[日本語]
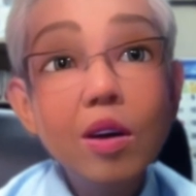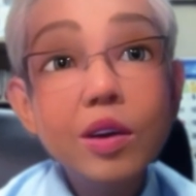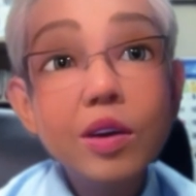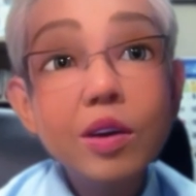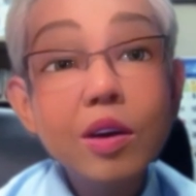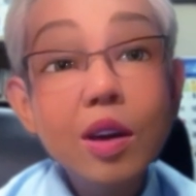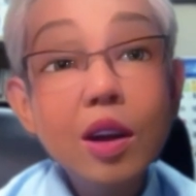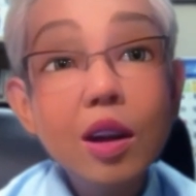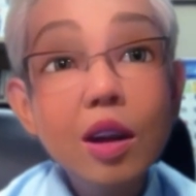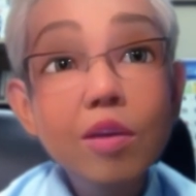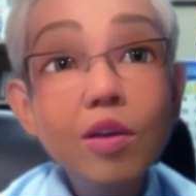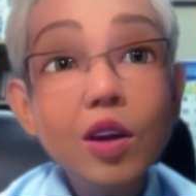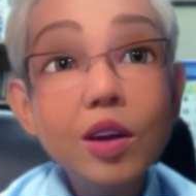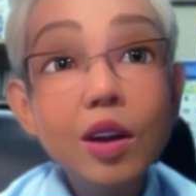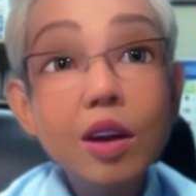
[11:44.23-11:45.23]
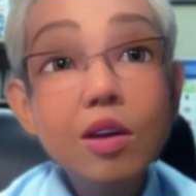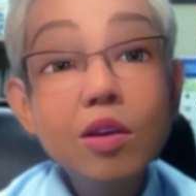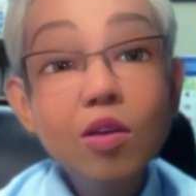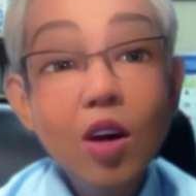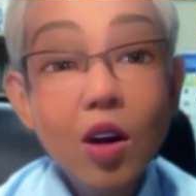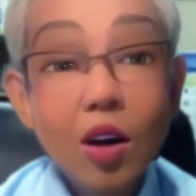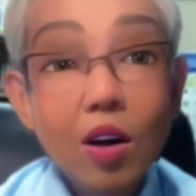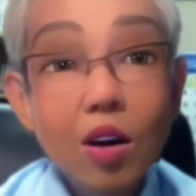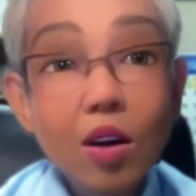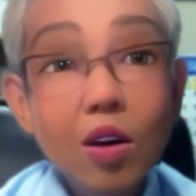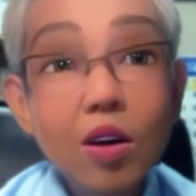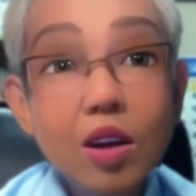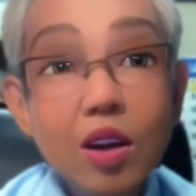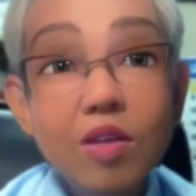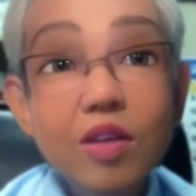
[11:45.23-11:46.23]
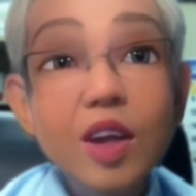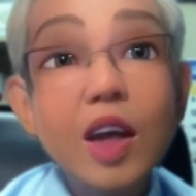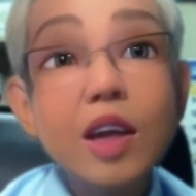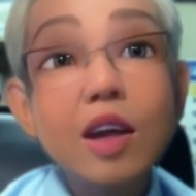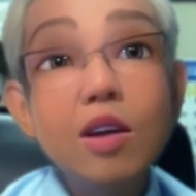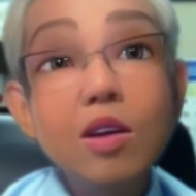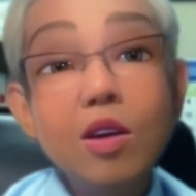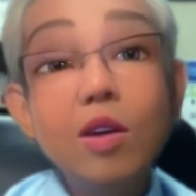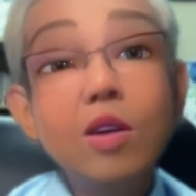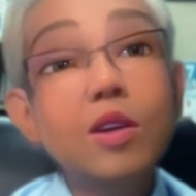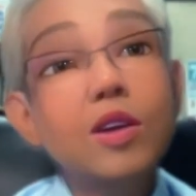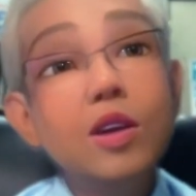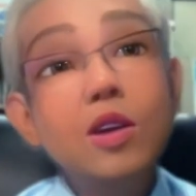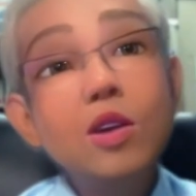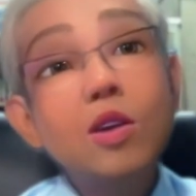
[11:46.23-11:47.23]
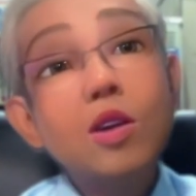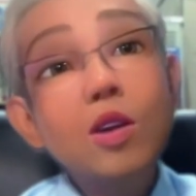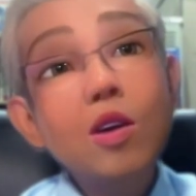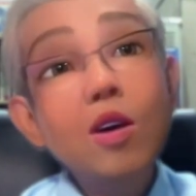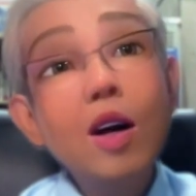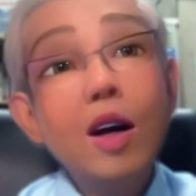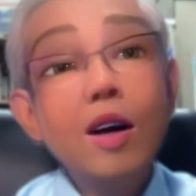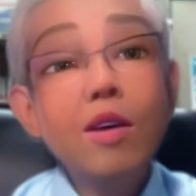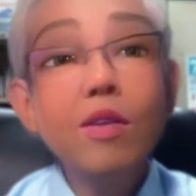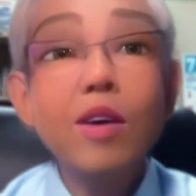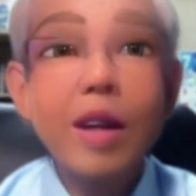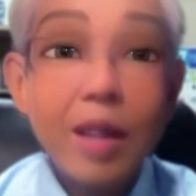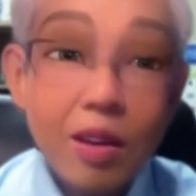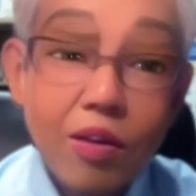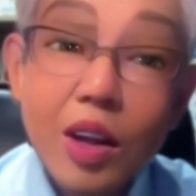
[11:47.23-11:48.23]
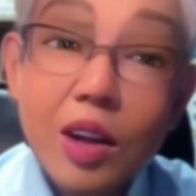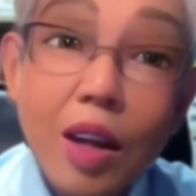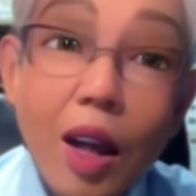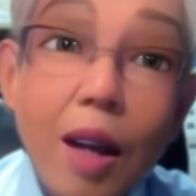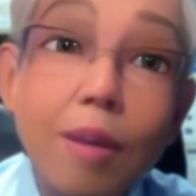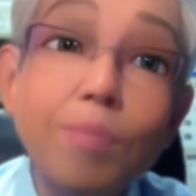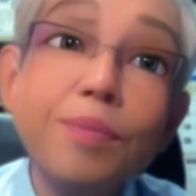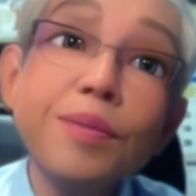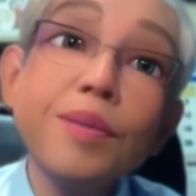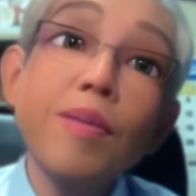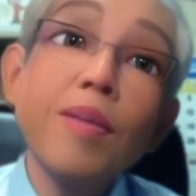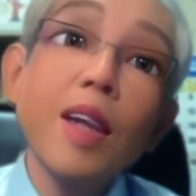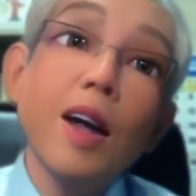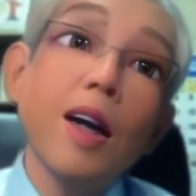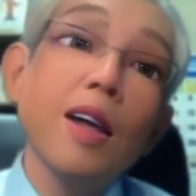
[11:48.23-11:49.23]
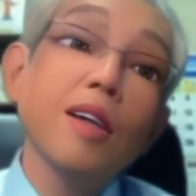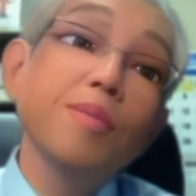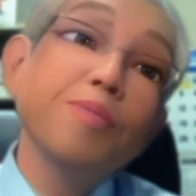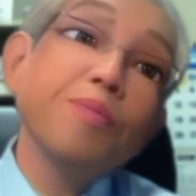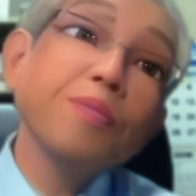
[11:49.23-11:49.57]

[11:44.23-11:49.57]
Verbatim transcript: スリーディー モデルも呼び出せるということが分かりました。はい。